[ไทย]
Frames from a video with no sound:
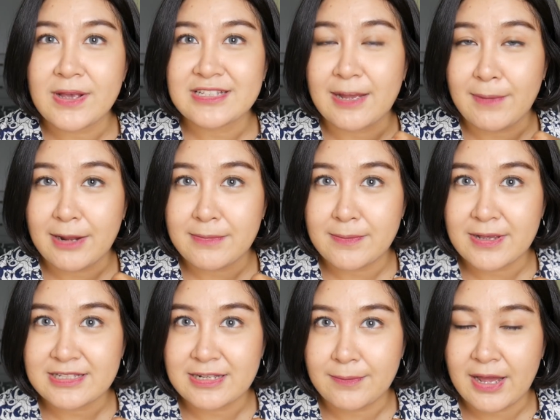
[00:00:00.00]
ไม่สามารถมี
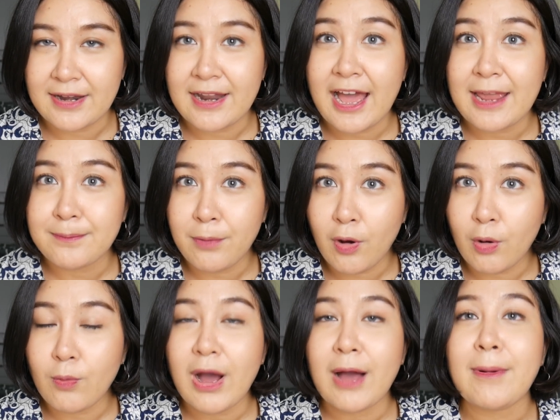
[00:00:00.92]
เพศสัมพันธ์ได้เพ
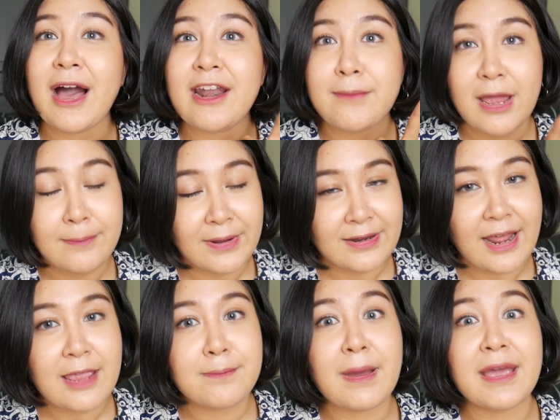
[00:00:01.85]
ราะว่าผ้าอนามัยมัน
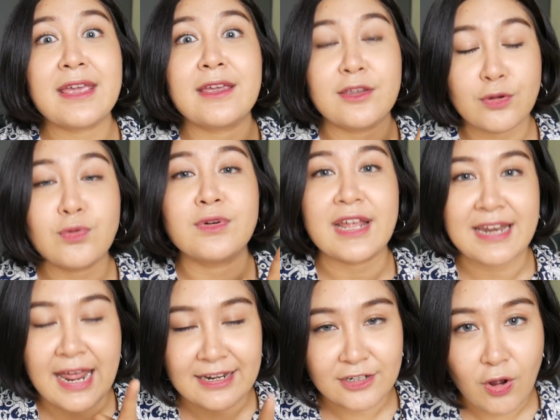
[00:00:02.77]
ได้ไปอยู่ใน
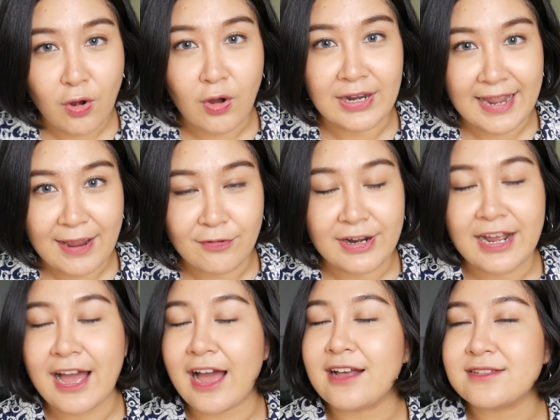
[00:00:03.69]
นั้นก่อนแล้ว
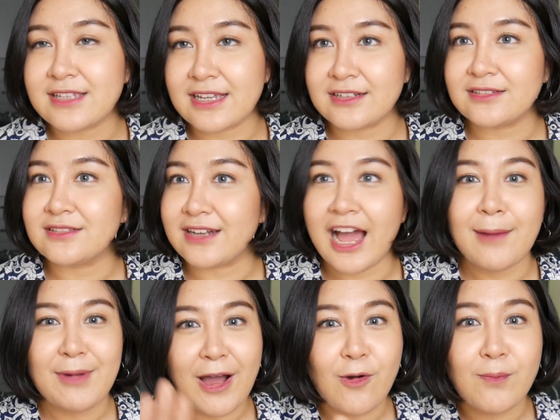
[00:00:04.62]
นะคะสิ่งอื่น
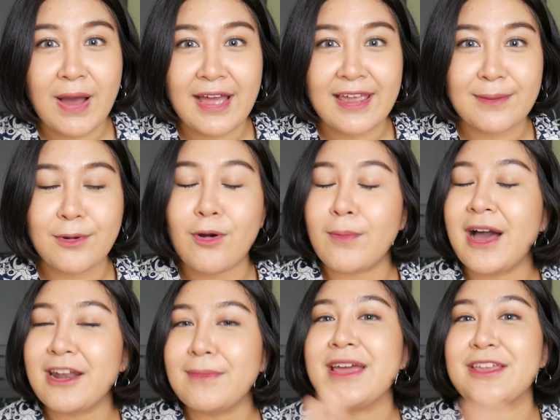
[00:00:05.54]
ห้ามเข้าไปเพราะ
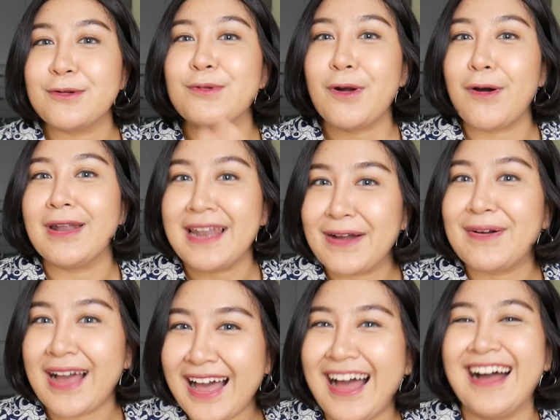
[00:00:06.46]
ผ้าอนามัยอยู่ก่อนแล้ว
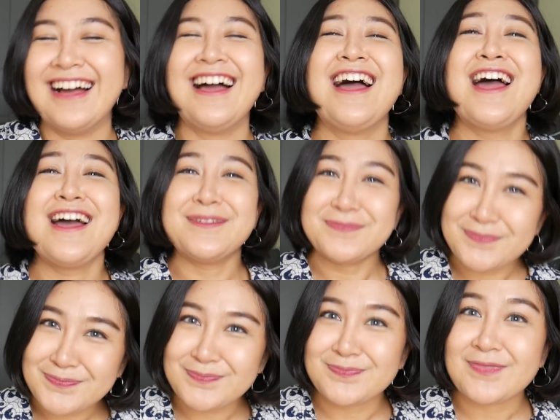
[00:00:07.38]
ค่ะ
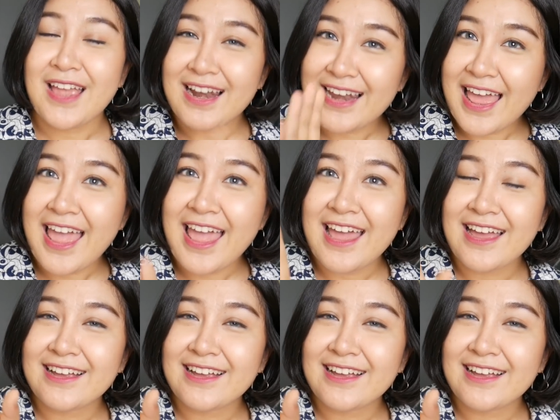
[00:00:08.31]
และ